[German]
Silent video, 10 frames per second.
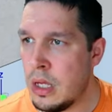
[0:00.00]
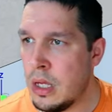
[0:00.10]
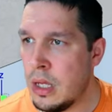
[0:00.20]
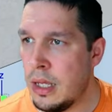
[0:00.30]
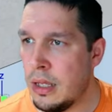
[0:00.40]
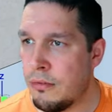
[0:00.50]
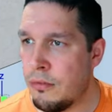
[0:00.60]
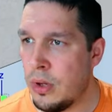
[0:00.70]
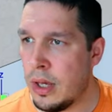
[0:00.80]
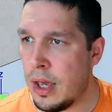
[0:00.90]
Ich
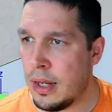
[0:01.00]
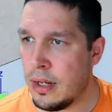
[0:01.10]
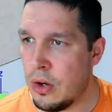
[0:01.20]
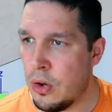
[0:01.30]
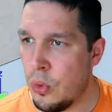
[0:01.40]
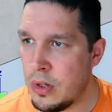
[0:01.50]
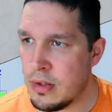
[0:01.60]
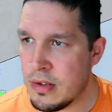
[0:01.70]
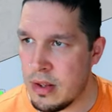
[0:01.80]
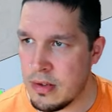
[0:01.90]
füge ein
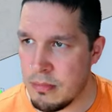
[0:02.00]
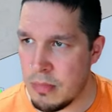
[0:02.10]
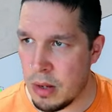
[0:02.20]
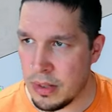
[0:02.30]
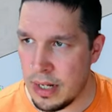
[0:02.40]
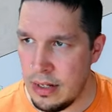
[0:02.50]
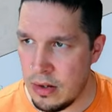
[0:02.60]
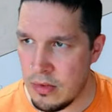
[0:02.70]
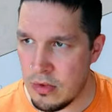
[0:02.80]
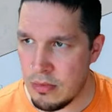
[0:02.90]
neues Smartpad ein,
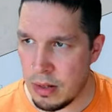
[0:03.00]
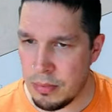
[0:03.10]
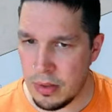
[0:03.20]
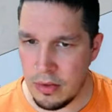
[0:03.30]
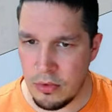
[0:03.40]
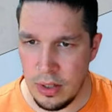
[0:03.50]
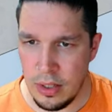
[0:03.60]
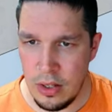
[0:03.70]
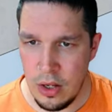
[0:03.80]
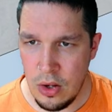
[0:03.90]
also Smartpad
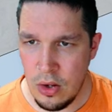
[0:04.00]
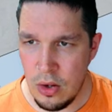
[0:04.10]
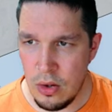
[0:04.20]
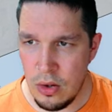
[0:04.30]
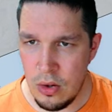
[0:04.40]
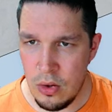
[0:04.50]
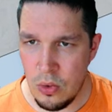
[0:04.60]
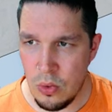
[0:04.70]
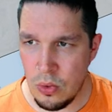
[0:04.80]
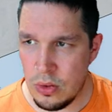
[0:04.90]
erzeugen
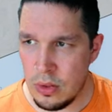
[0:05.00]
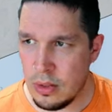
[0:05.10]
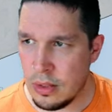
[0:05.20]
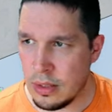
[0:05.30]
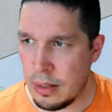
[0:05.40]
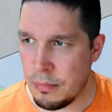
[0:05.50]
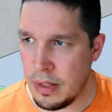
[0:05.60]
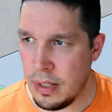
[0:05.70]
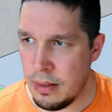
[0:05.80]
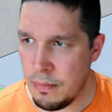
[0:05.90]
und gebe
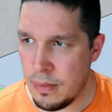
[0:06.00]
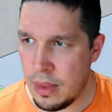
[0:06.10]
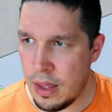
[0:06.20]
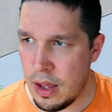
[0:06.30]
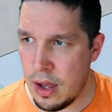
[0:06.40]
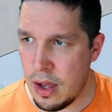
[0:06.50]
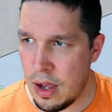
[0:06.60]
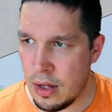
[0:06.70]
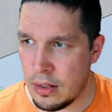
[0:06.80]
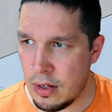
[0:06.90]
hier
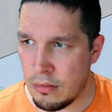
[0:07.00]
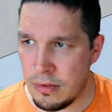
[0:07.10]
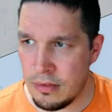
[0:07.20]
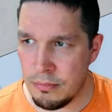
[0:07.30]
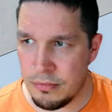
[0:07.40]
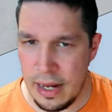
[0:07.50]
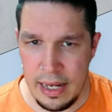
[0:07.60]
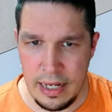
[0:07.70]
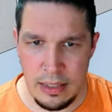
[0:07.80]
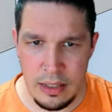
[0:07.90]
auf diesen Pfeil
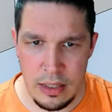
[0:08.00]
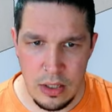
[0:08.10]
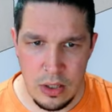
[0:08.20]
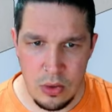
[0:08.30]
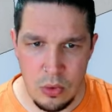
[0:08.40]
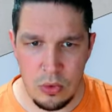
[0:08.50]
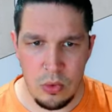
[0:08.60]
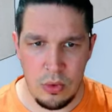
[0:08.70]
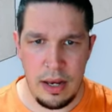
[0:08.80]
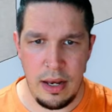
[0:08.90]
ein
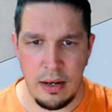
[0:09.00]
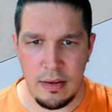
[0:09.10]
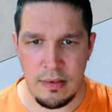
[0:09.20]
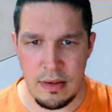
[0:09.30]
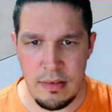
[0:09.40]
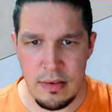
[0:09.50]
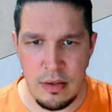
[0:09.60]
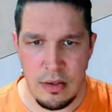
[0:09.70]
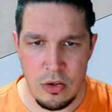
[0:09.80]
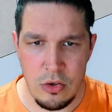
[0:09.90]
und nenne das Ganze
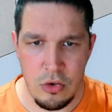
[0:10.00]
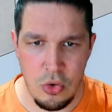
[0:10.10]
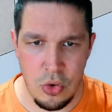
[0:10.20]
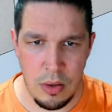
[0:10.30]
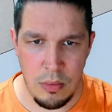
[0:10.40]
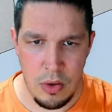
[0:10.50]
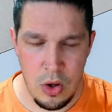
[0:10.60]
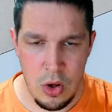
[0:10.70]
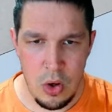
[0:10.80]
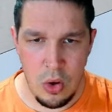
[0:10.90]
Tür.
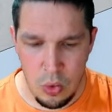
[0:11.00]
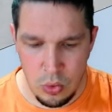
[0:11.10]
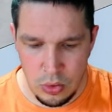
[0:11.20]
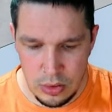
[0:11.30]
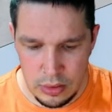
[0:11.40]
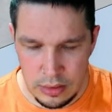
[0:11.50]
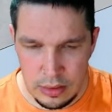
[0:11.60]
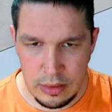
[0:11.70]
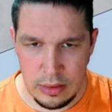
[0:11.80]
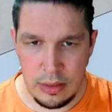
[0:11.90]
Und
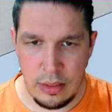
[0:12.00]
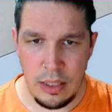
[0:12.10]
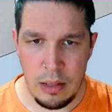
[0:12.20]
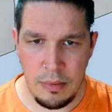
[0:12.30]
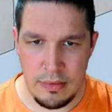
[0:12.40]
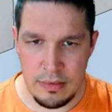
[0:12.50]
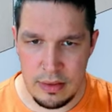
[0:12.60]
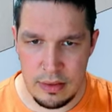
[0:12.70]
ihr habt jetzt